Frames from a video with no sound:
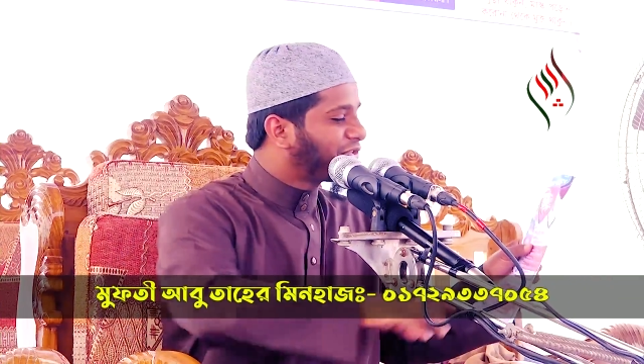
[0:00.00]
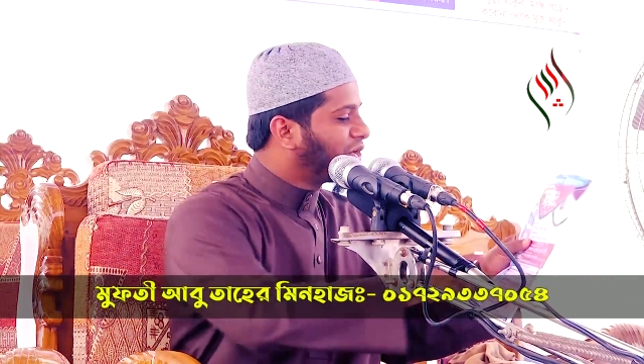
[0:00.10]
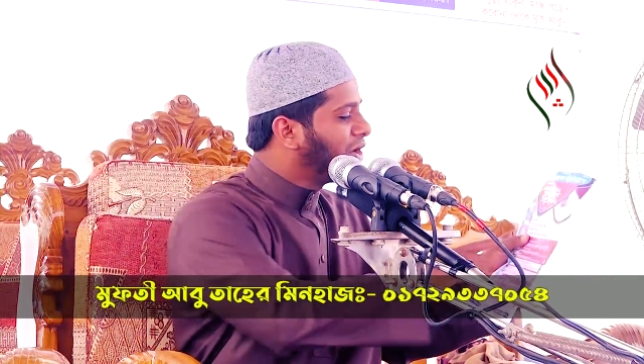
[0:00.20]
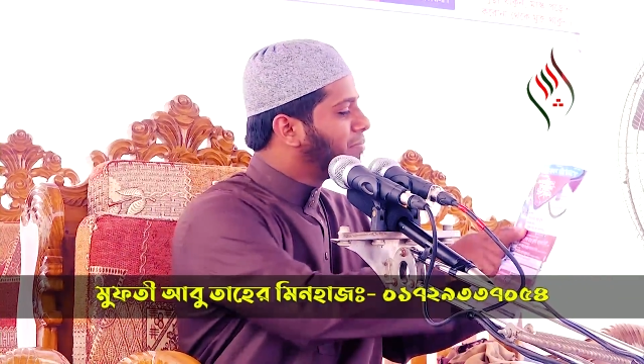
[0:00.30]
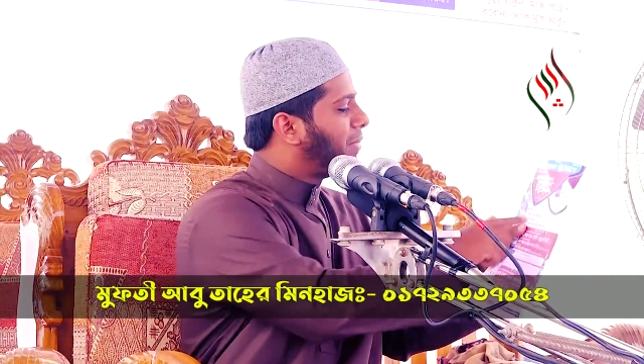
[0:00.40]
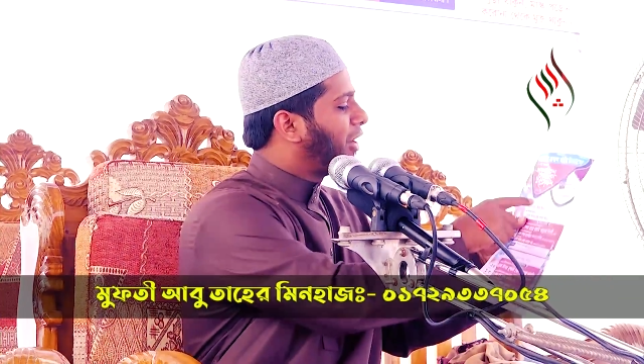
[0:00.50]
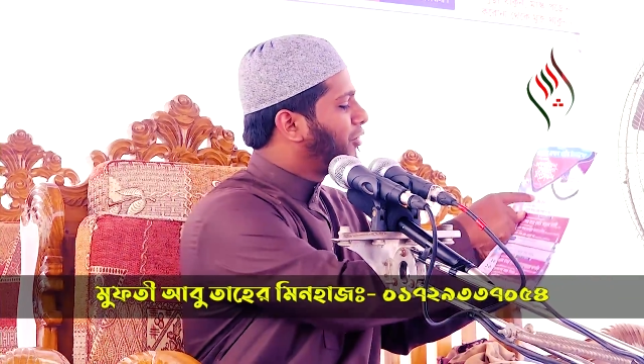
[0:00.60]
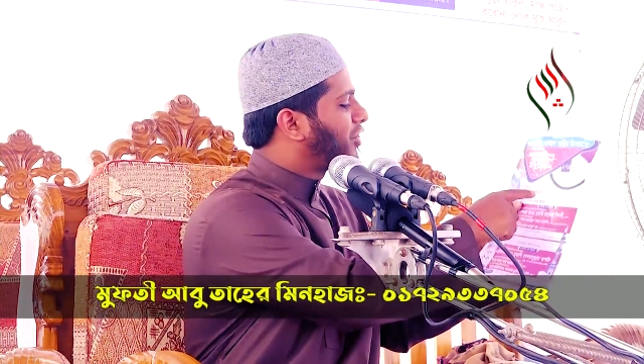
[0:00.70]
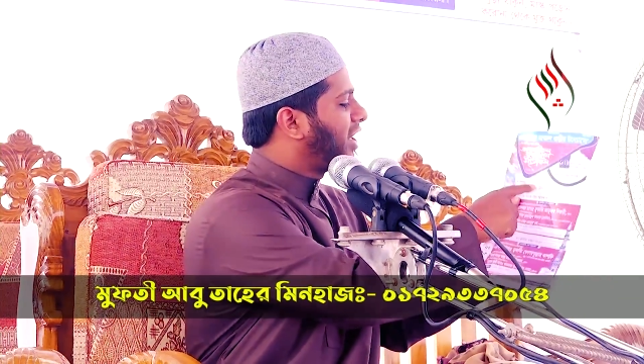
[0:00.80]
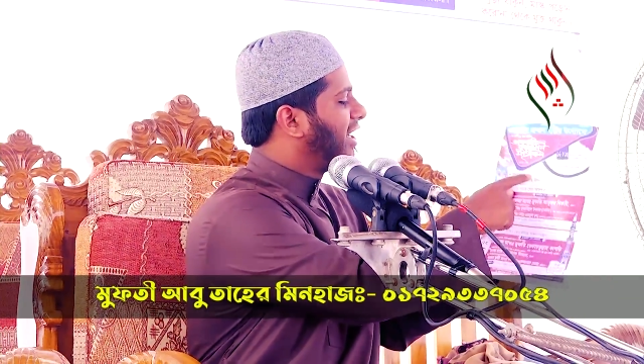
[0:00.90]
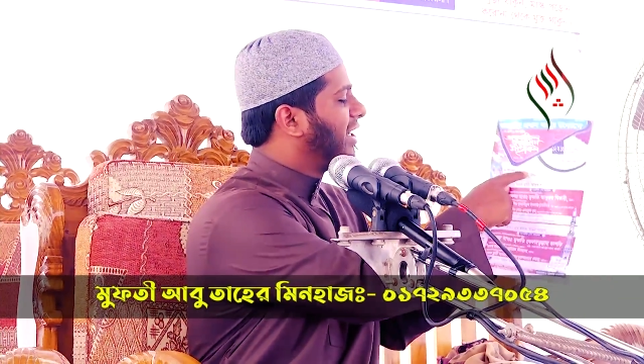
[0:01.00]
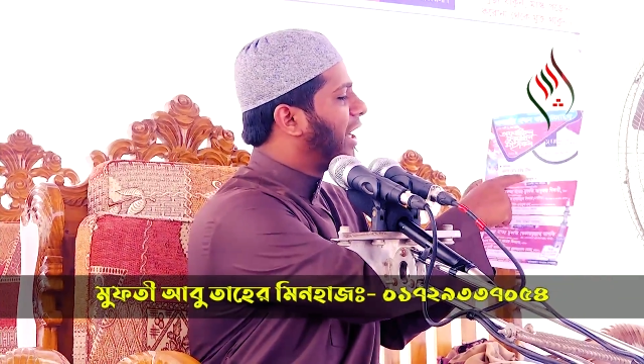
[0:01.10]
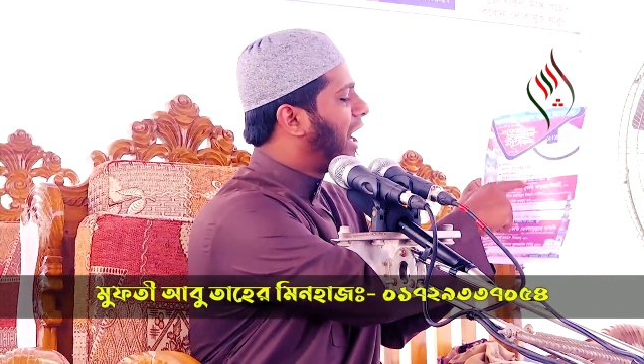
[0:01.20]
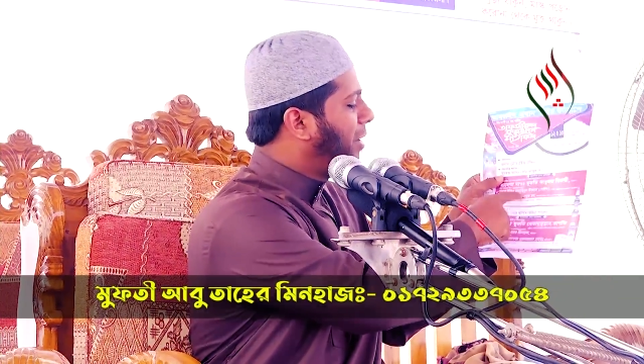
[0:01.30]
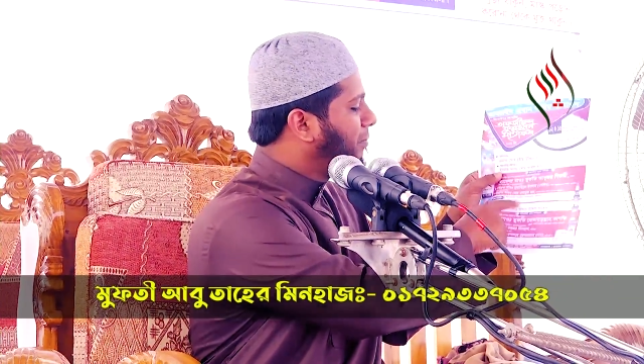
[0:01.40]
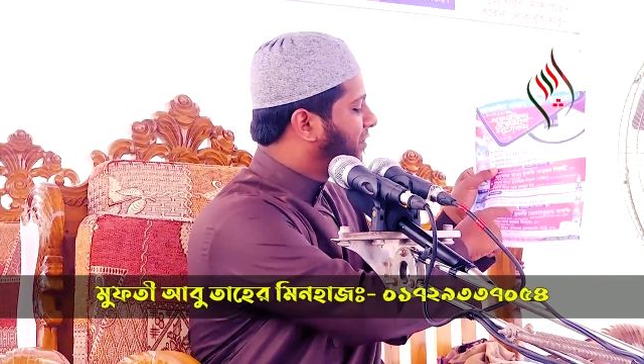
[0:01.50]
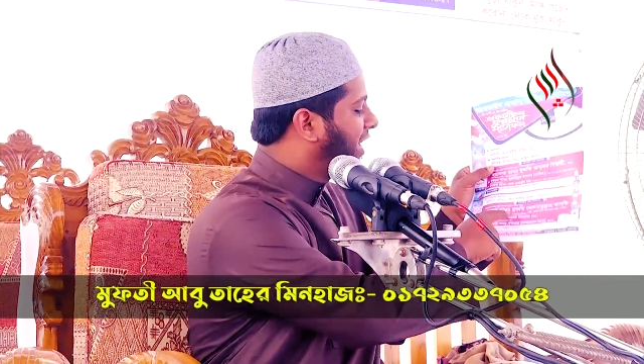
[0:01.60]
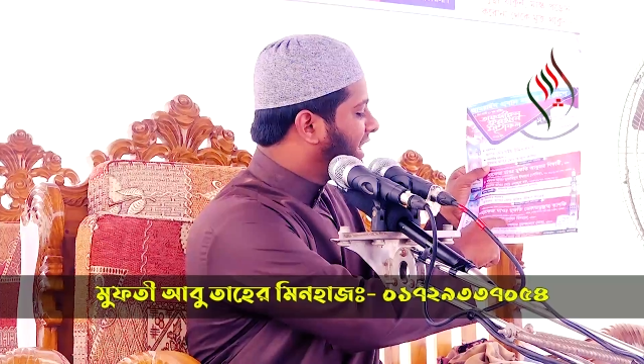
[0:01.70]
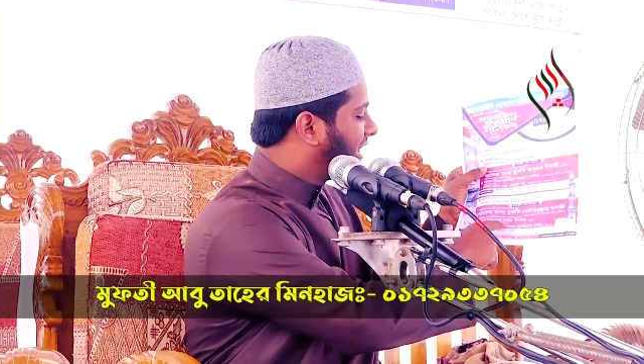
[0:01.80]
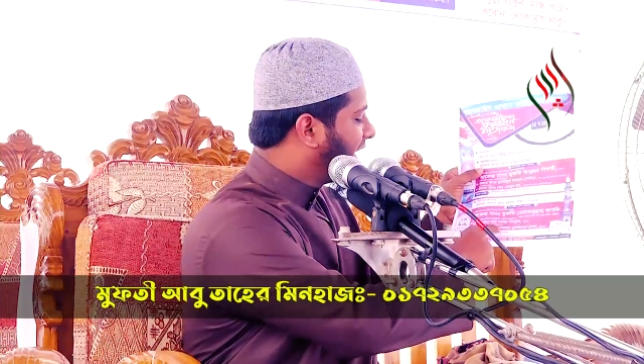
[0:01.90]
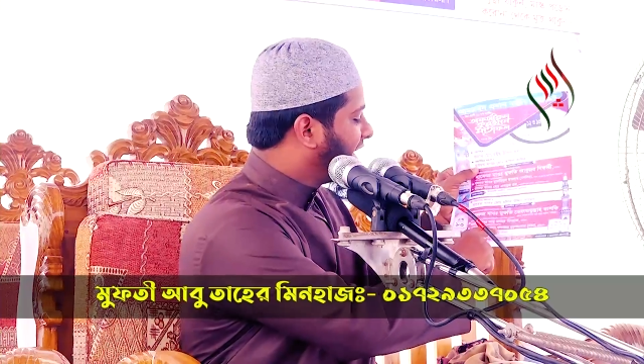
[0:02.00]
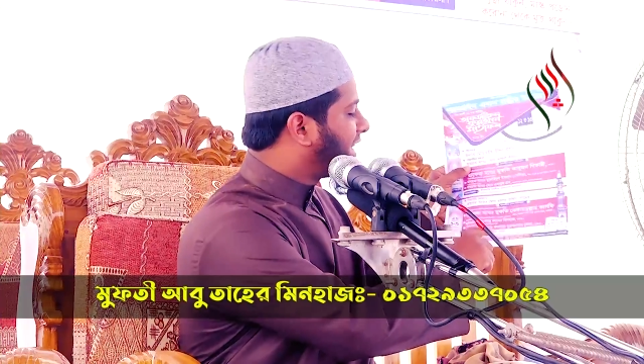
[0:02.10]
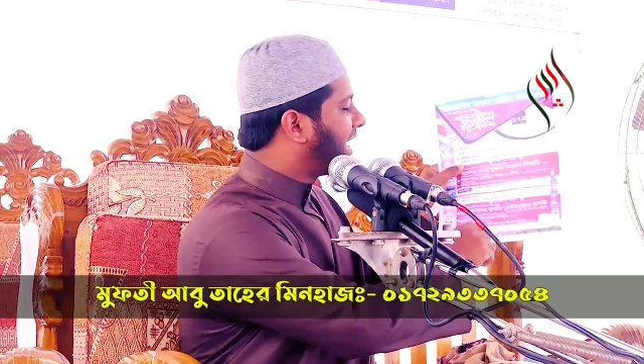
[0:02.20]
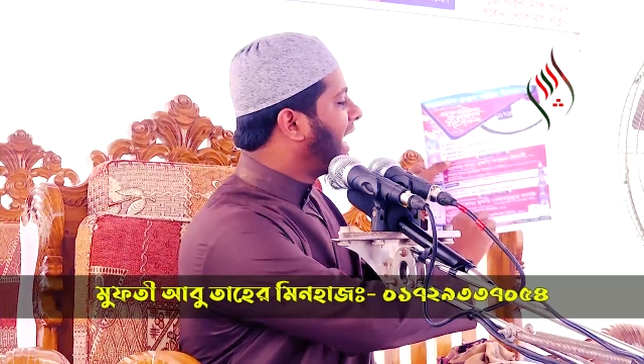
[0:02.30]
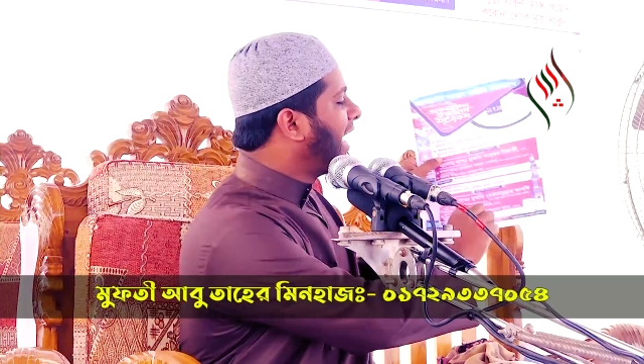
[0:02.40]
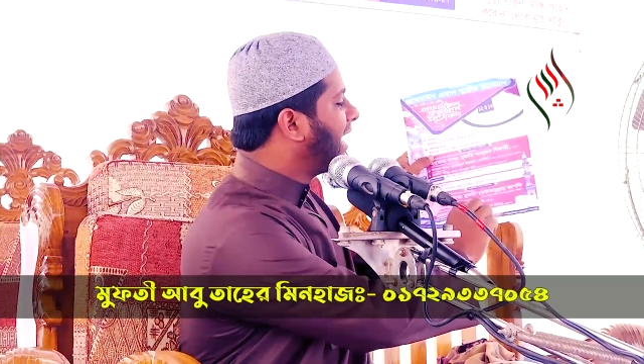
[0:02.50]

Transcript: জন মানুষের নাম দিতে দিতে